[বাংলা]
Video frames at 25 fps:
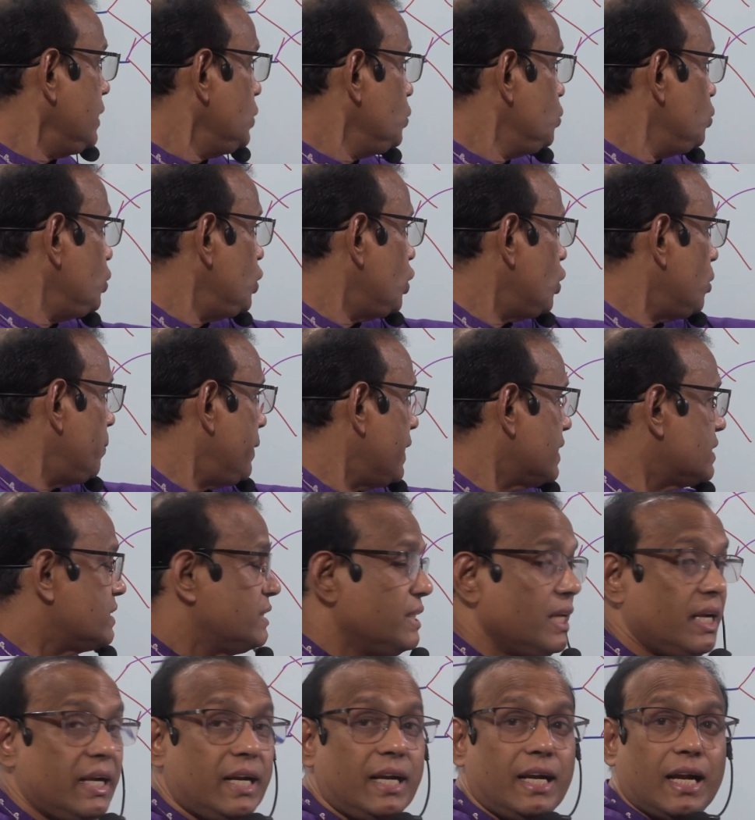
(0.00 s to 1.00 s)
ইঞ্জুরি হবে
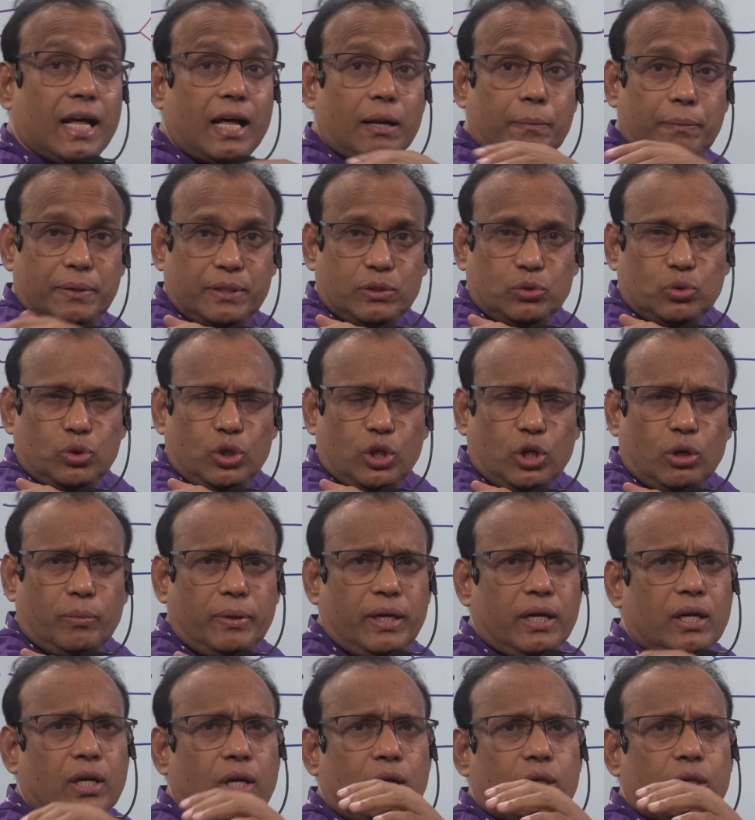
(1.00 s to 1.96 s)
এক্সিলারি নার্ভ ইঞ্জুরি হবে